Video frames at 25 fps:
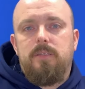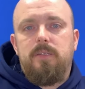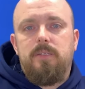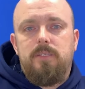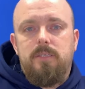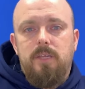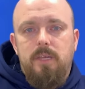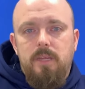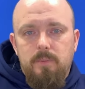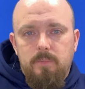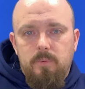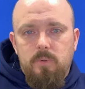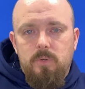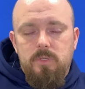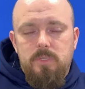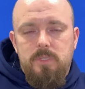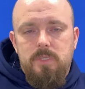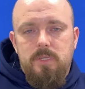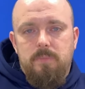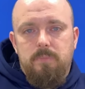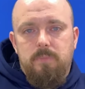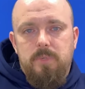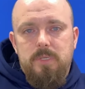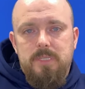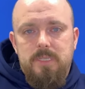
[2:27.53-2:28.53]
не
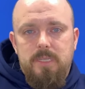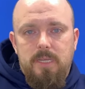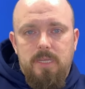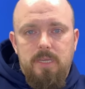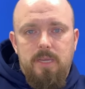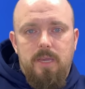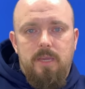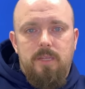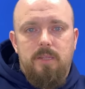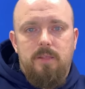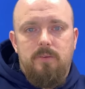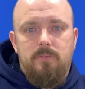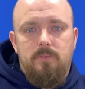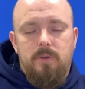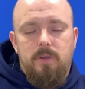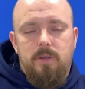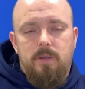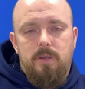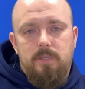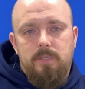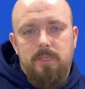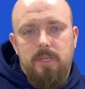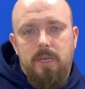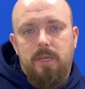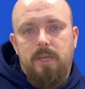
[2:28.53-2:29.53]
требуется
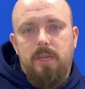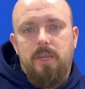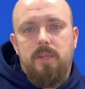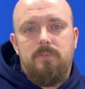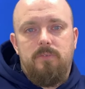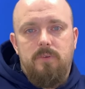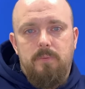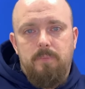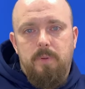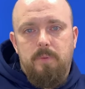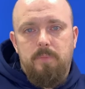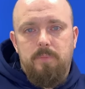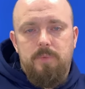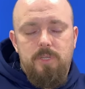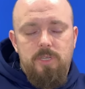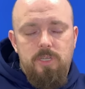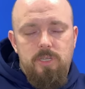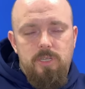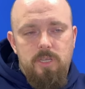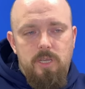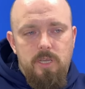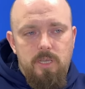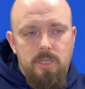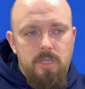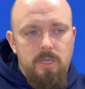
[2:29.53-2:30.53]
постоянного нагрева
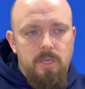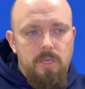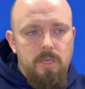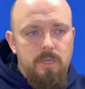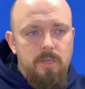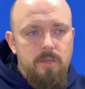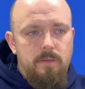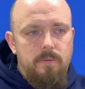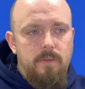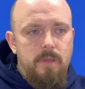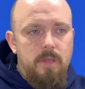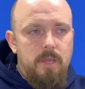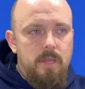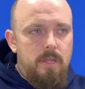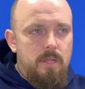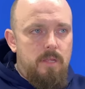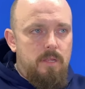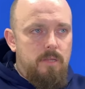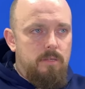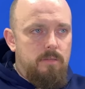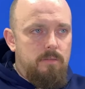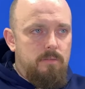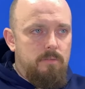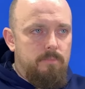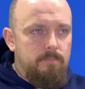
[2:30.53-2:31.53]
помещения
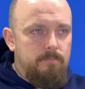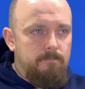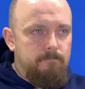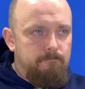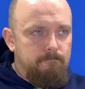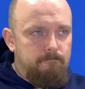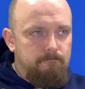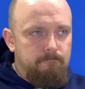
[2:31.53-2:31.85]
э,